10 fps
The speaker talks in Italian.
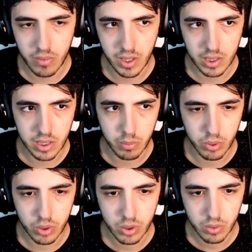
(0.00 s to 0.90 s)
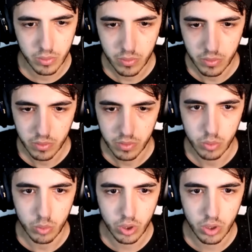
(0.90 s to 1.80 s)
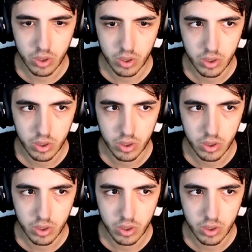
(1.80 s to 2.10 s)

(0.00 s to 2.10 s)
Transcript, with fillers: arriverà il tipo. Uno.